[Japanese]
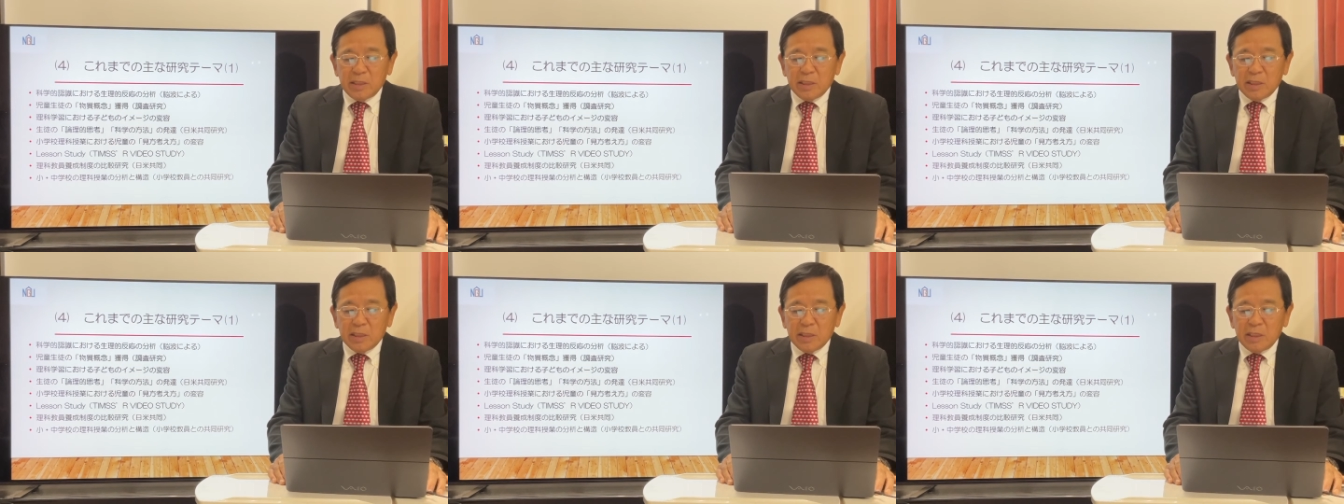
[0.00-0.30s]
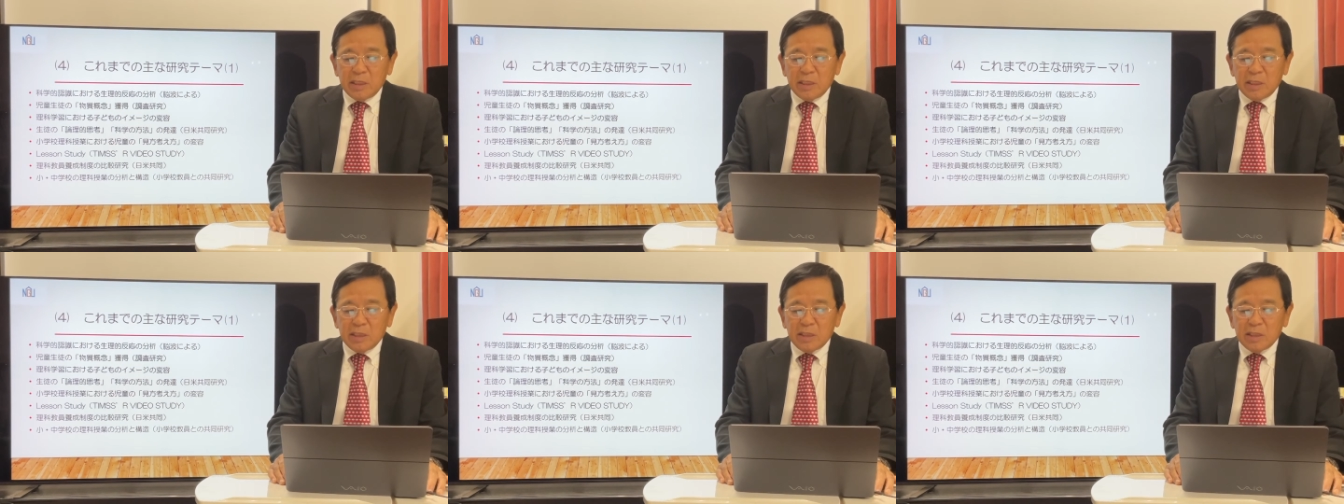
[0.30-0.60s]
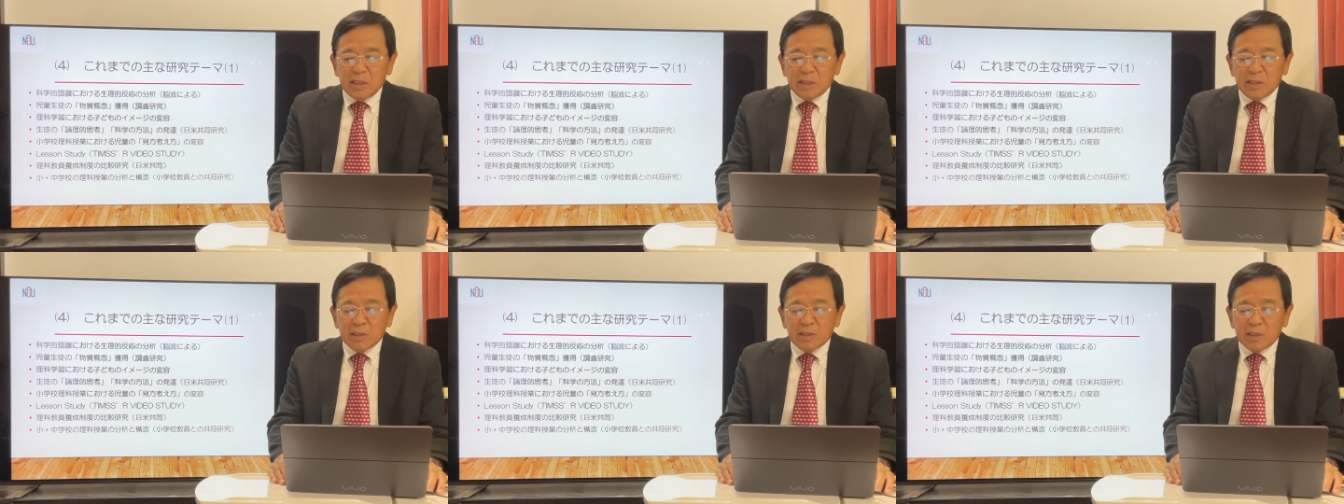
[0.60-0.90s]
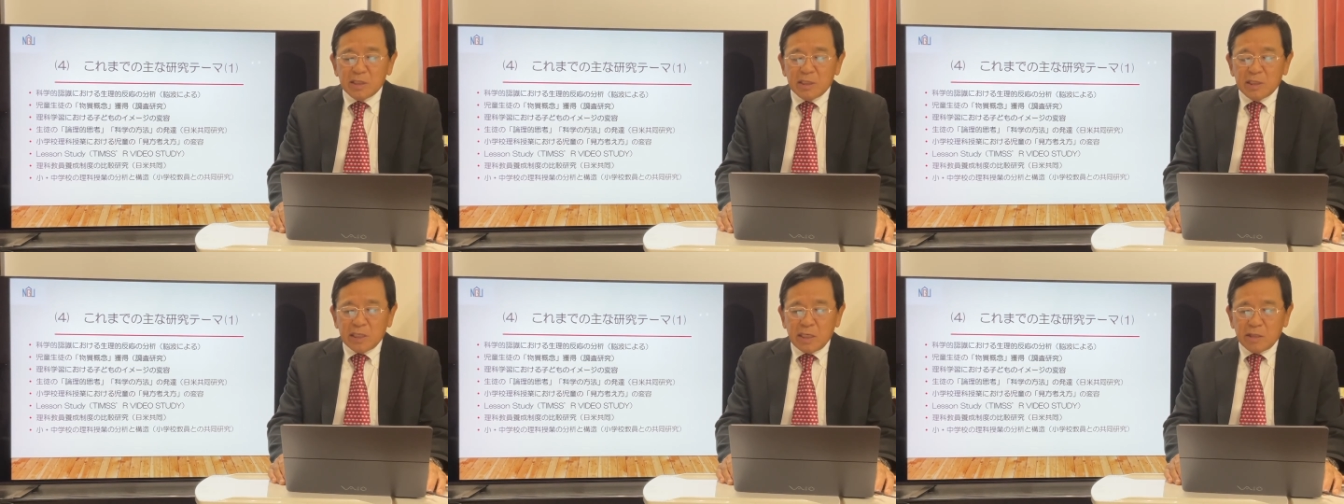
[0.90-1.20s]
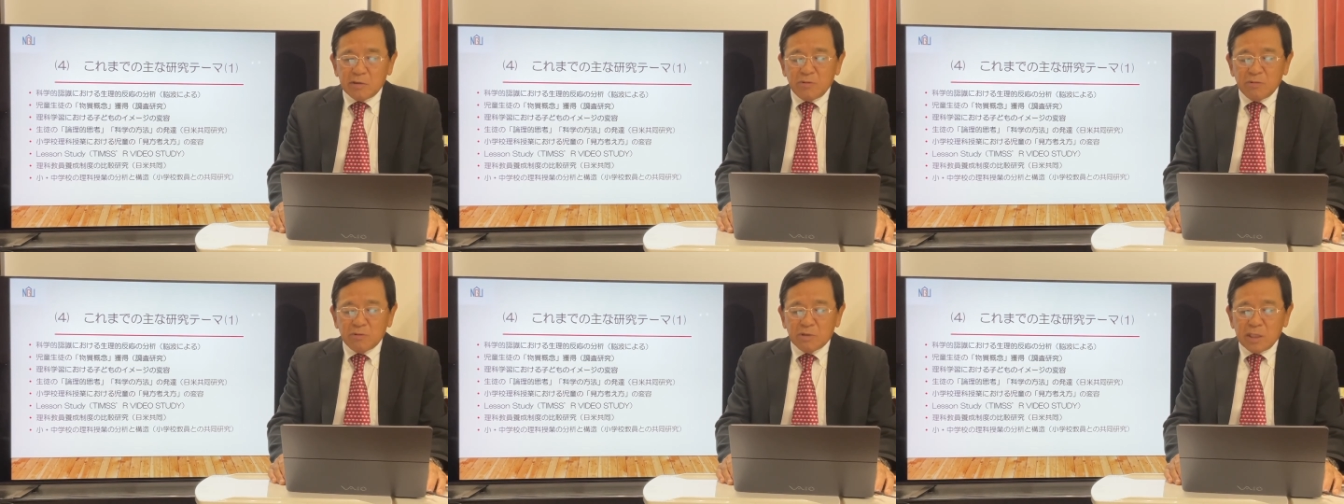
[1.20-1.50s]
えー、理
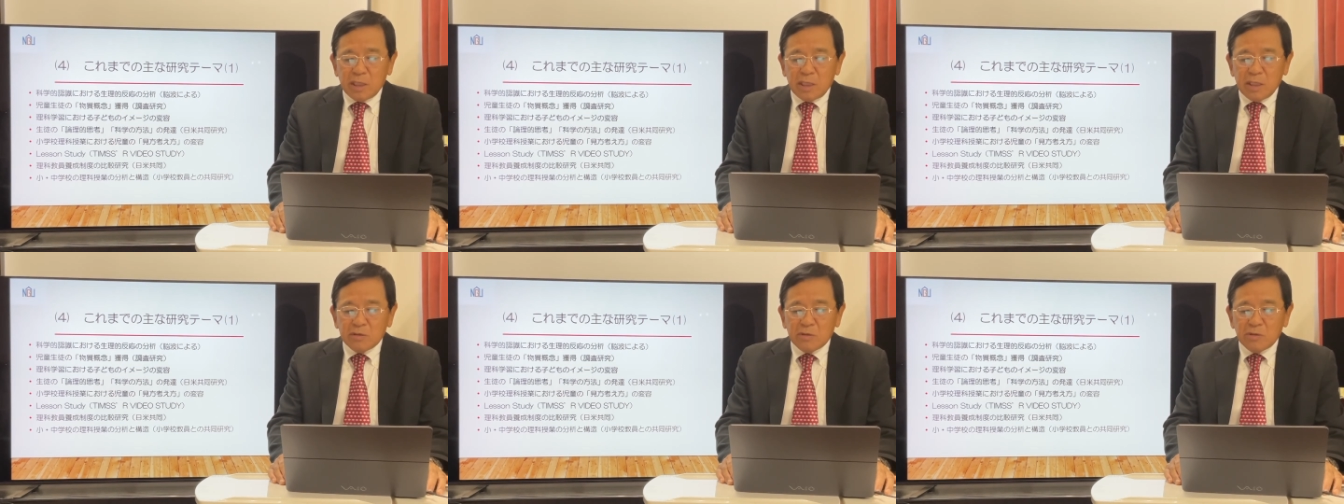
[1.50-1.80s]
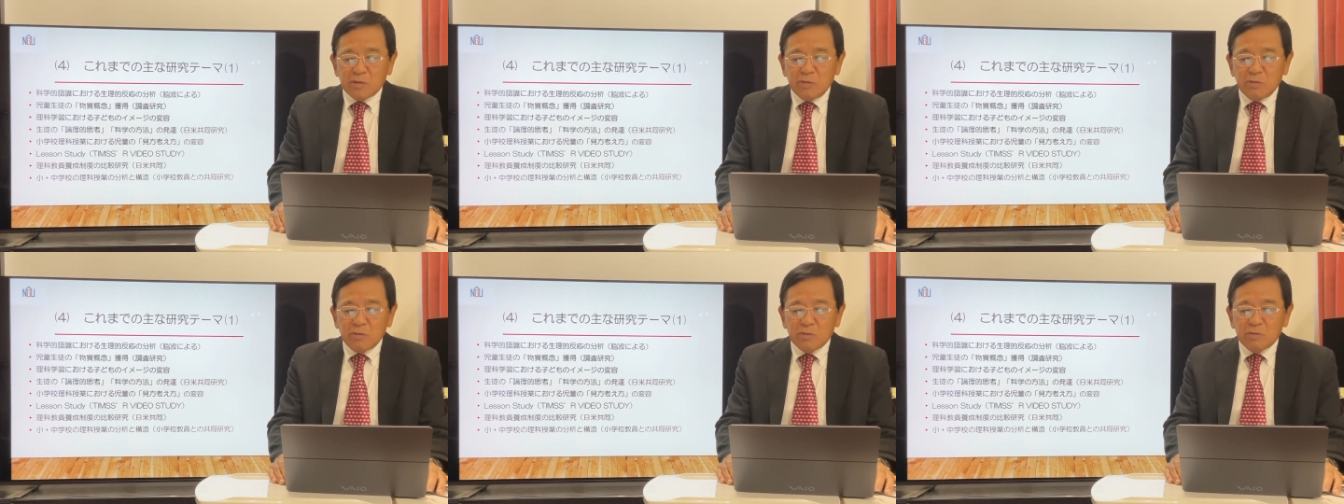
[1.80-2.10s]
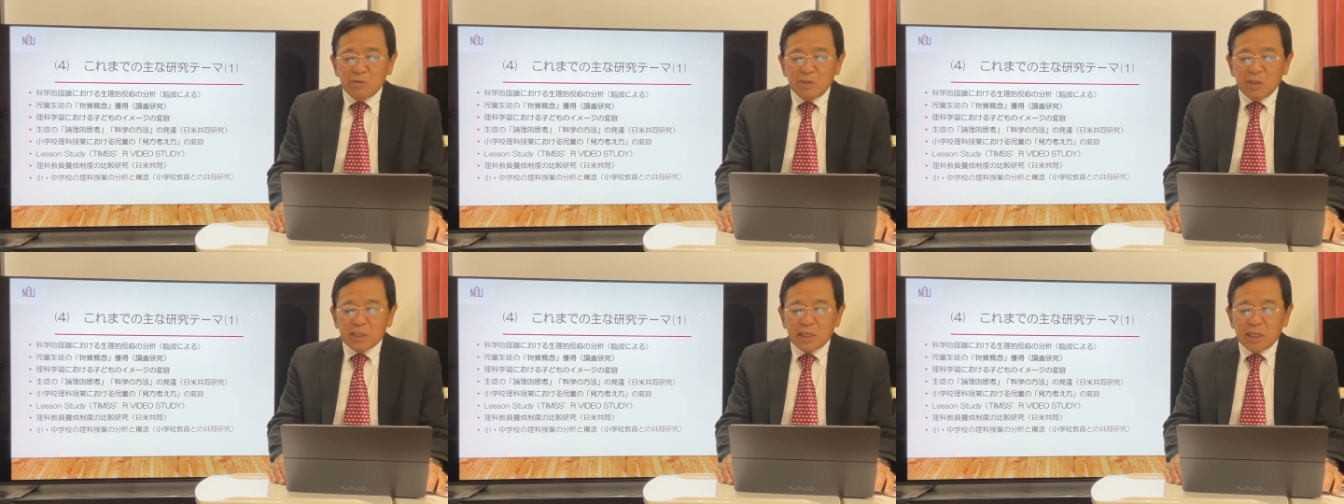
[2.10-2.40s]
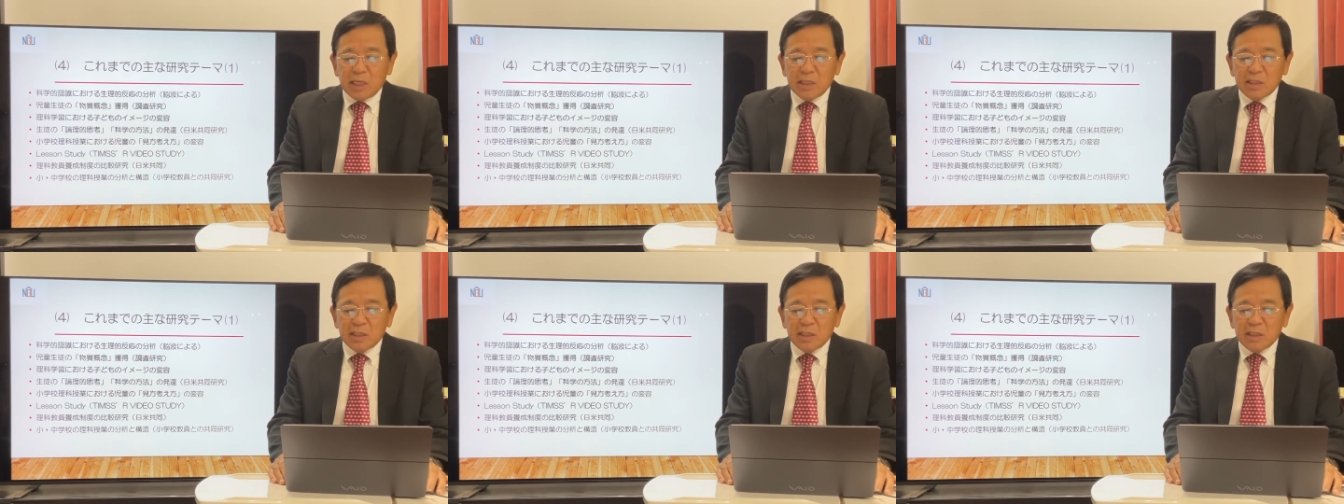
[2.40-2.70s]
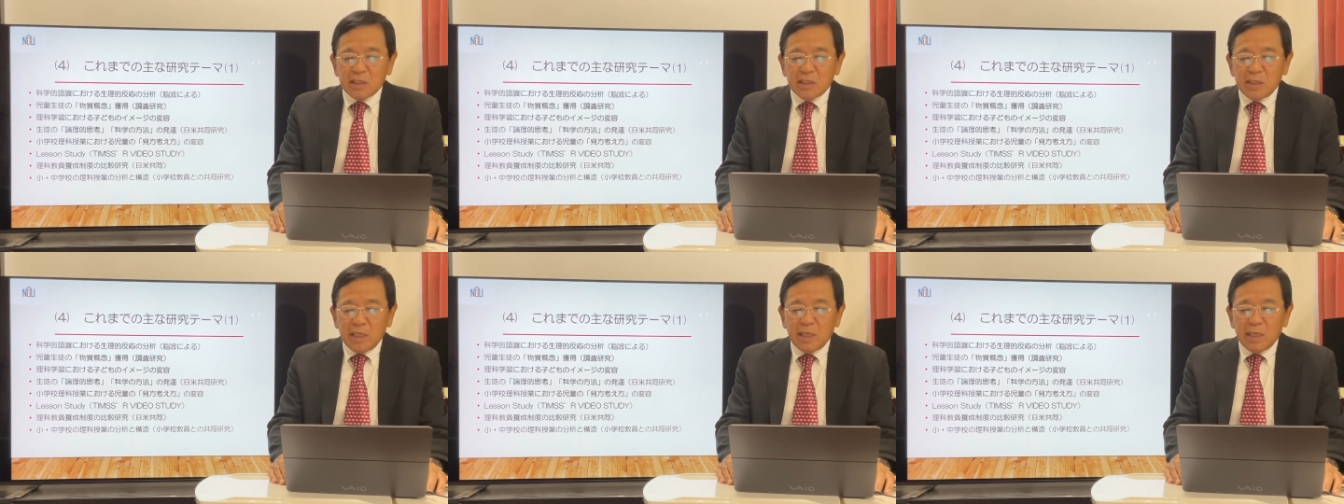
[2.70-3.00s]
科教育、科学教育に関
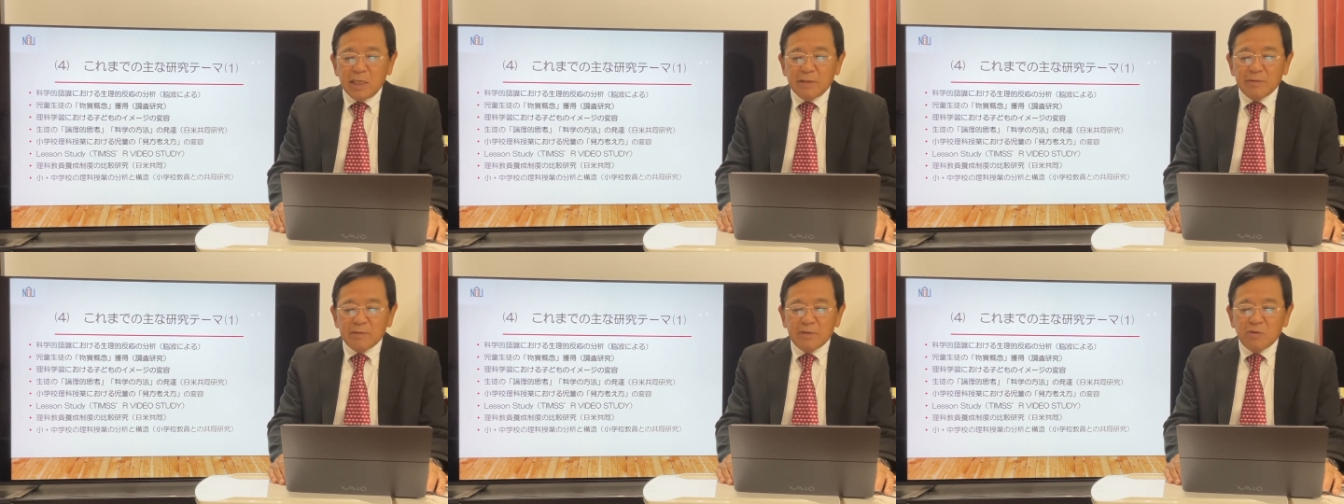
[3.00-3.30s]
して